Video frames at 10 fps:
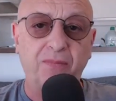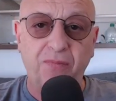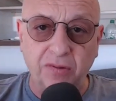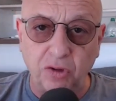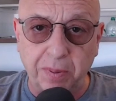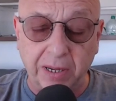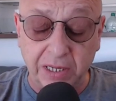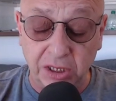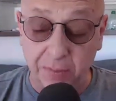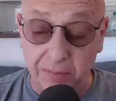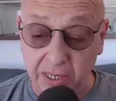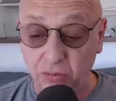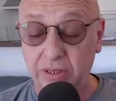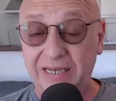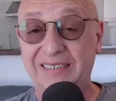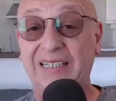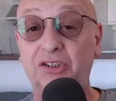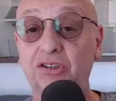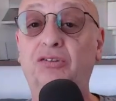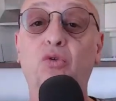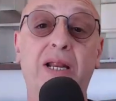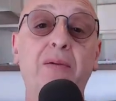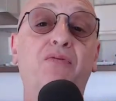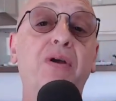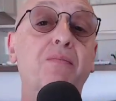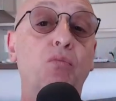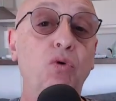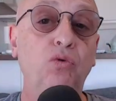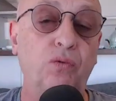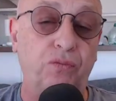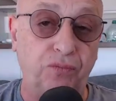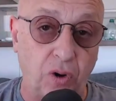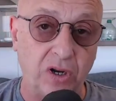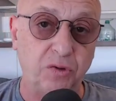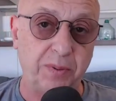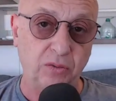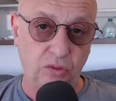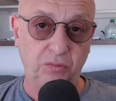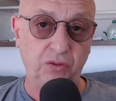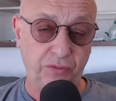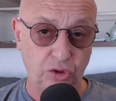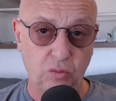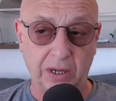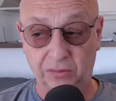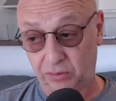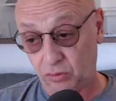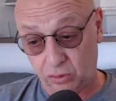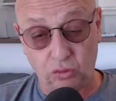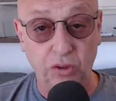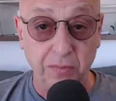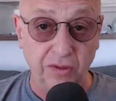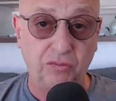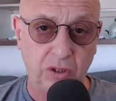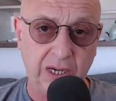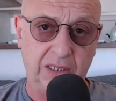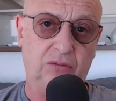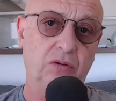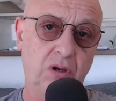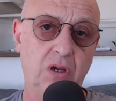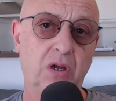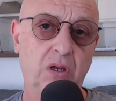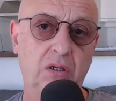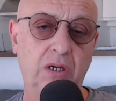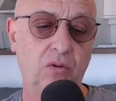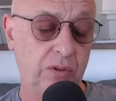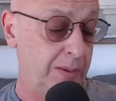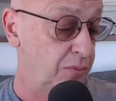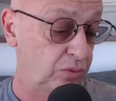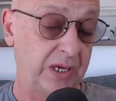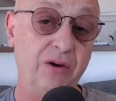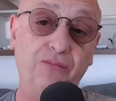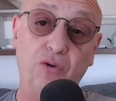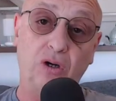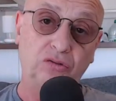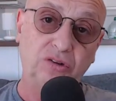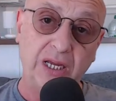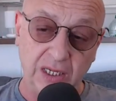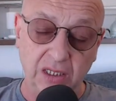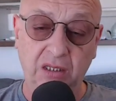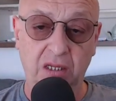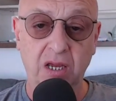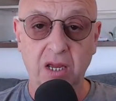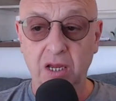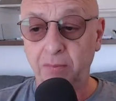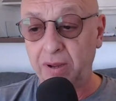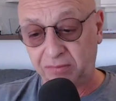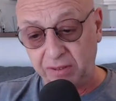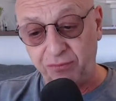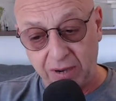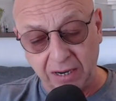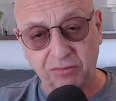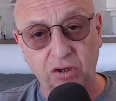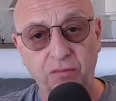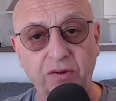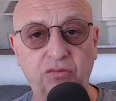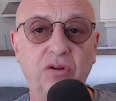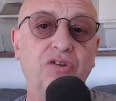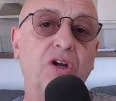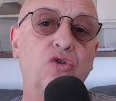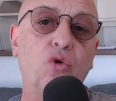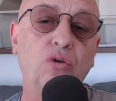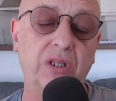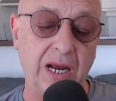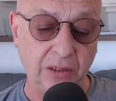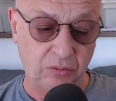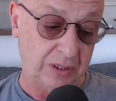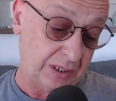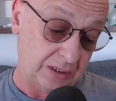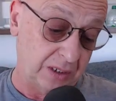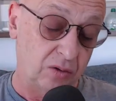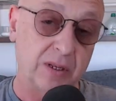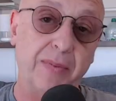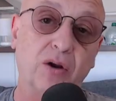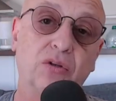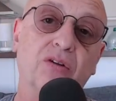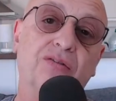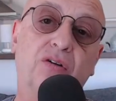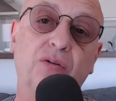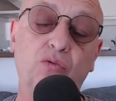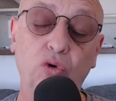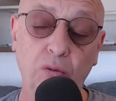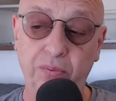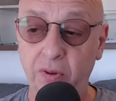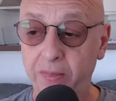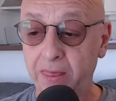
fazer o planejamento. E ele já disse que o Grêmio vem muito forte para 2024. Então tá otimista o Renato. Né? O Grêmio não tem reforços ainda, mas tem várias renovações já de contrato, está tratando da manutenção do grupo